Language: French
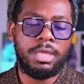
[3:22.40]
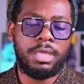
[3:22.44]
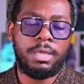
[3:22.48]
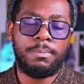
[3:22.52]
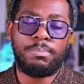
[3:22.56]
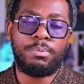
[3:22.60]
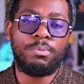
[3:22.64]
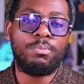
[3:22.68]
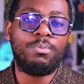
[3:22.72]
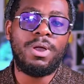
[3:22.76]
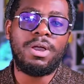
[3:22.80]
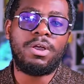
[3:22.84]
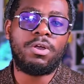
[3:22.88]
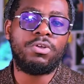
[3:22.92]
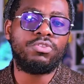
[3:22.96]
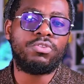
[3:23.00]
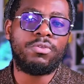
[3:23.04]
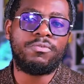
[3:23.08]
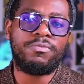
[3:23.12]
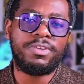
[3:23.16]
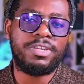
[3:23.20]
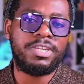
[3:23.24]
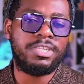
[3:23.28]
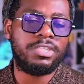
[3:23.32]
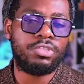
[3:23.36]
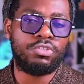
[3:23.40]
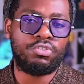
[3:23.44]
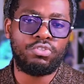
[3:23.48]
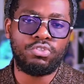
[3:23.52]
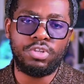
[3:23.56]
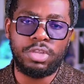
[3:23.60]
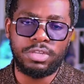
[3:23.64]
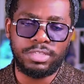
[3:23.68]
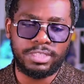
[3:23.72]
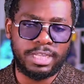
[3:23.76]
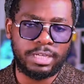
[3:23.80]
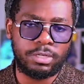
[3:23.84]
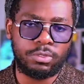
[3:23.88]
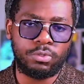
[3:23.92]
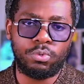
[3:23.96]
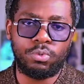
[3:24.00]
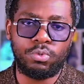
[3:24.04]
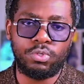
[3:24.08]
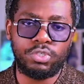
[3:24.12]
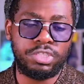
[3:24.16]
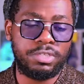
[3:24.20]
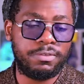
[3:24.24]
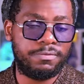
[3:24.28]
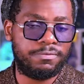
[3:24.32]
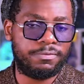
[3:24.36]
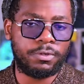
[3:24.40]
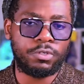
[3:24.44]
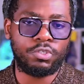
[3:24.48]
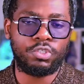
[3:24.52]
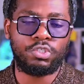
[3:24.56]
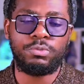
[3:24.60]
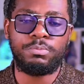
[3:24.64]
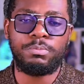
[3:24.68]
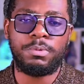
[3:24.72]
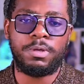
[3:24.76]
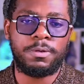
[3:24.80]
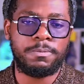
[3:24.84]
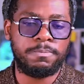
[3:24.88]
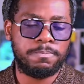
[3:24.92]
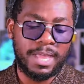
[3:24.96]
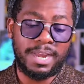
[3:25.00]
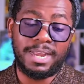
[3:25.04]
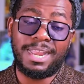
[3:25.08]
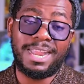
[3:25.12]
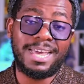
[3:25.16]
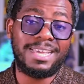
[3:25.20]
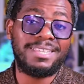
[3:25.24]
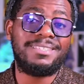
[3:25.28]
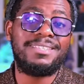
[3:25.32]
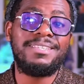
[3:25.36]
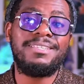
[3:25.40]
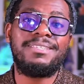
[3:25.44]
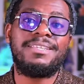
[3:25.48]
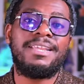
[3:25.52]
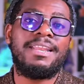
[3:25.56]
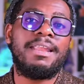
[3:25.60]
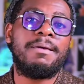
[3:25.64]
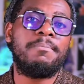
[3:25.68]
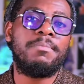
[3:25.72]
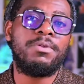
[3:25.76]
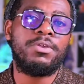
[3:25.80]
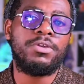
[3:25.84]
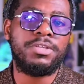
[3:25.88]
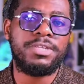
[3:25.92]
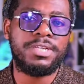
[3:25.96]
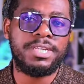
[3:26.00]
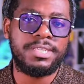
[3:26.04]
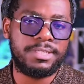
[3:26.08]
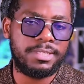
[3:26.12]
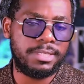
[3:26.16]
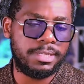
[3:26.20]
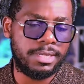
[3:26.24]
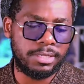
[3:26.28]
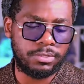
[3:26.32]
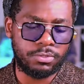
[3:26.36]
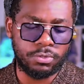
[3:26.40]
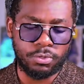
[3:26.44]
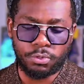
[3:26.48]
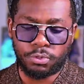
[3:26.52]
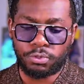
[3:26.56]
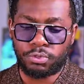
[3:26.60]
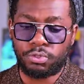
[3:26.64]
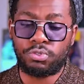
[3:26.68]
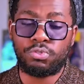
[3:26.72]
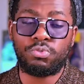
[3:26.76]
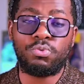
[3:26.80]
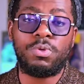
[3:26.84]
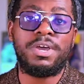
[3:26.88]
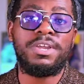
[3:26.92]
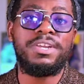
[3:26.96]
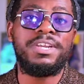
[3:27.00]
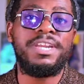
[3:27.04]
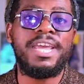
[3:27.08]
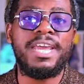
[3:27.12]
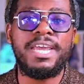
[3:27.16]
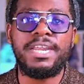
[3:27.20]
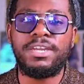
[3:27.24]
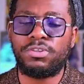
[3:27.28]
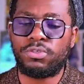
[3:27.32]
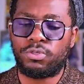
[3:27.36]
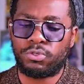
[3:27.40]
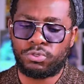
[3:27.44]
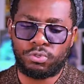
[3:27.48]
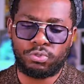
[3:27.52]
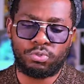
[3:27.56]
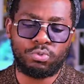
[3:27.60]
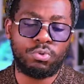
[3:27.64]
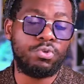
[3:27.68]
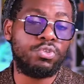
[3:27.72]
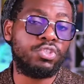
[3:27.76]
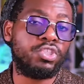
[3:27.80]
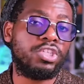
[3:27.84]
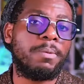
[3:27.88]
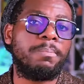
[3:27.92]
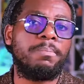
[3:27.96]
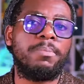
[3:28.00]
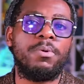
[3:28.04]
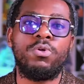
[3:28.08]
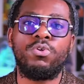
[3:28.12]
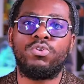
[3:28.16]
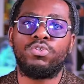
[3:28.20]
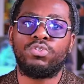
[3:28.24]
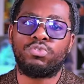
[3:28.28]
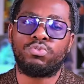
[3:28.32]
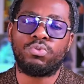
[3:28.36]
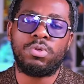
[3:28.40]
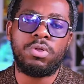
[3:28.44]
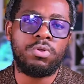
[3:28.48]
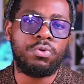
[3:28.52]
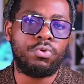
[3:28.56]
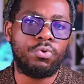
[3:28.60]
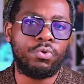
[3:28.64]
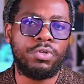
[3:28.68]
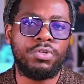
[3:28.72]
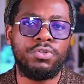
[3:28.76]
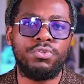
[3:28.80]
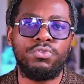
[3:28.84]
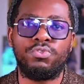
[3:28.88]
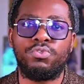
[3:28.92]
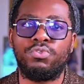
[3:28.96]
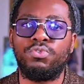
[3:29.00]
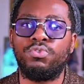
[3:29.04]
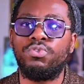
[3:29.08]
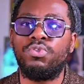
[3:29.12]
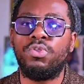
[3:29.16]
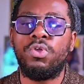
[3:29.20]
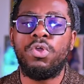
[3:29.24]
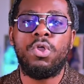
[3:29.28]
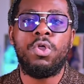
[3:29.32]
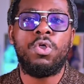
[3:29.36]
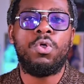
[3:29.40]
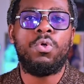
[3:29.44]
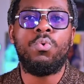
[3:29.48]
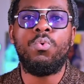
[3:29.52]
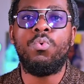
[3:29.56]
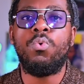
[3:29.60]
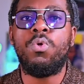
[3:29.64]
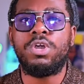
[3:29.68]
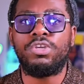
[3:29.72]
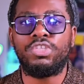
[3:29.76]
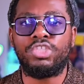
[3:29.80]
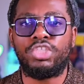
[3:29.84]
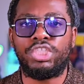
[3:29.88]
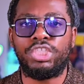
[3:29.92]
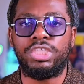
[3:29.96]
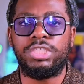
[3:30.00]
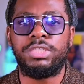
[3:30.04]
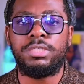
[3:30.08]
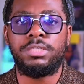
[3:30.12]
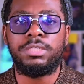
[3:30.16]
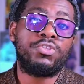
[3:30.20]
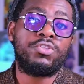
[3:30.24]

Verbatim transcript: Et pour moi, quand on fait des études en technologie, franchement, l'Asie, c'est la meilleure destination, que ce soit en Inde, que ce soit au Japon, que ce soit en Corée du Sud ou en Chine.